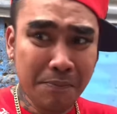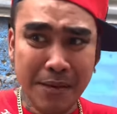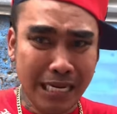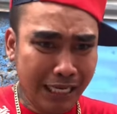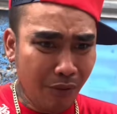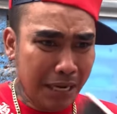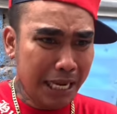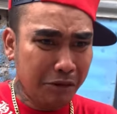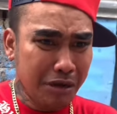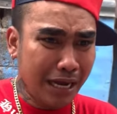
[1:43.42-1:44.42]

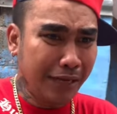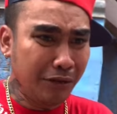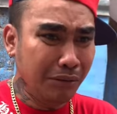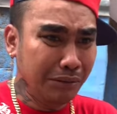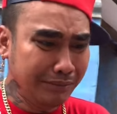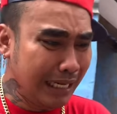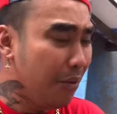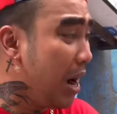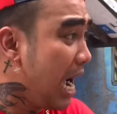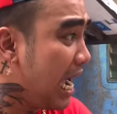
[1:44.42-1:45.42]
pinaghiwalay ko na kayo.
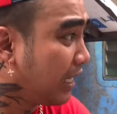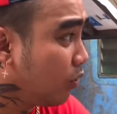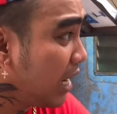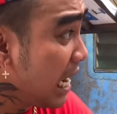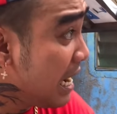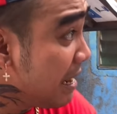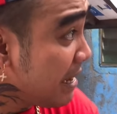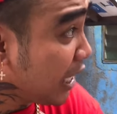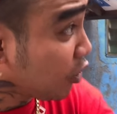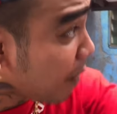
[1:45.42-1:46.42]
Dalawang araw lang.
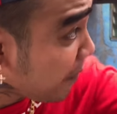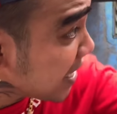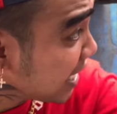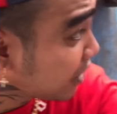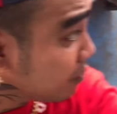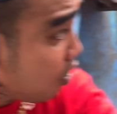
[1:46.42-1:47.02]
Ito pa pinalit